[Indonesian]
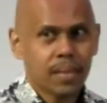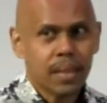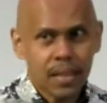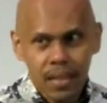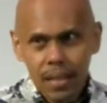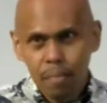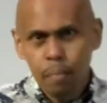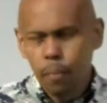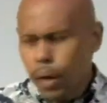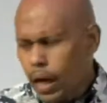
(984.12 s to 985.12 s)
kejar
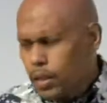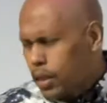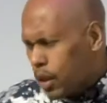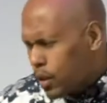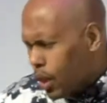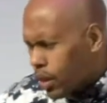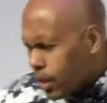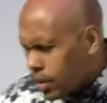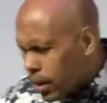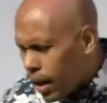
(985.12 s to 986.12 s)
belajar
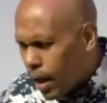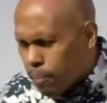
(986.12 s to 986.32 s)
tentang segala